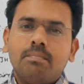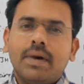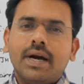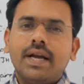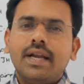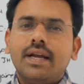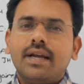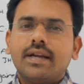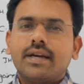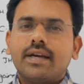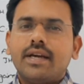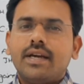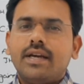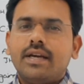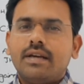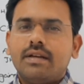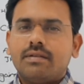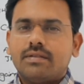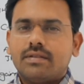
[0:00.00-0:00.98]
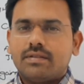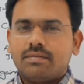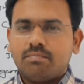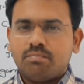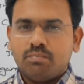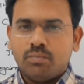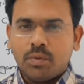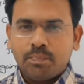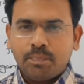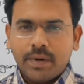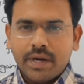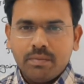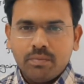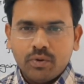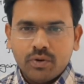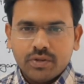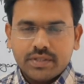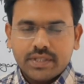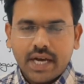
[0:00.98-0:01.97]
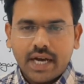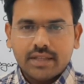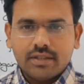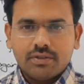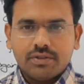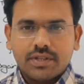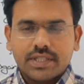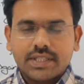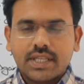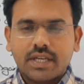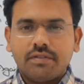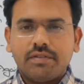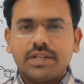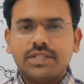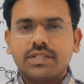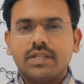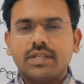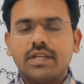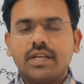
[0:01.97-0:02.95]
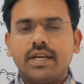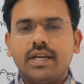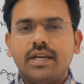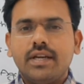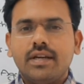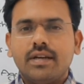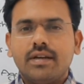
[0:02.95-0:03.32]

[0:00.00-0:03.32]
మహిళలకి ముప్పై మూడు శాతం రిజర్వేషన్ని